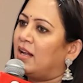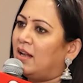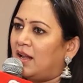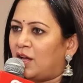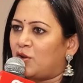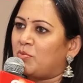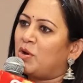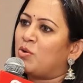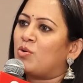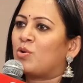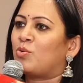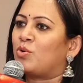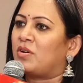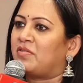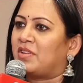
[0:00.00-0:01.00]
எல்லாருமே
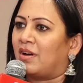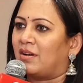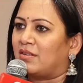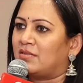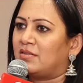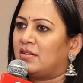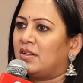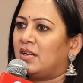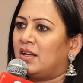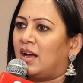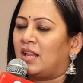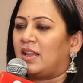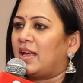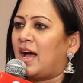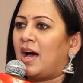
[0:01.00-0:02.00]
உங்களுக்கு உறவு தான்
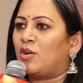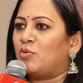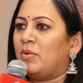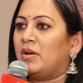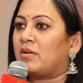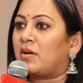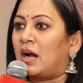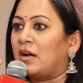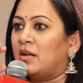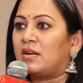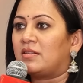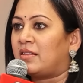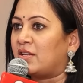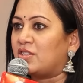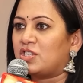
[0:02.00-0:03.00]
அதில் யாருமே
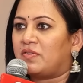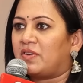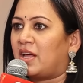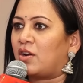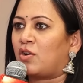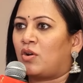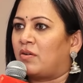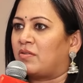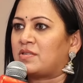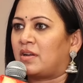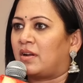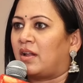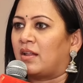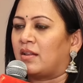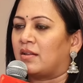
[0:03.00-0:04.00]
கண்ணுக்கு தெரிஞ்சவனாக இருக்கணும்னு
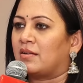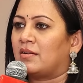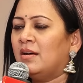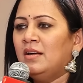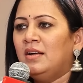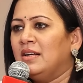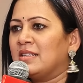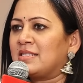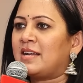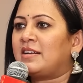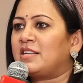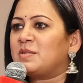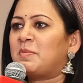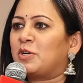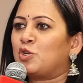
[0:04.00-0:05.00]
அவசியம் கிடையாது
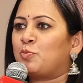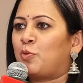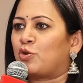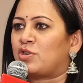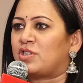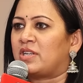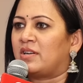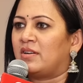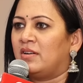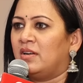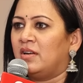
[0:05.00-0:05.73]
ஸ்டேட்டஸ் மட்டும் போட்டுட்டு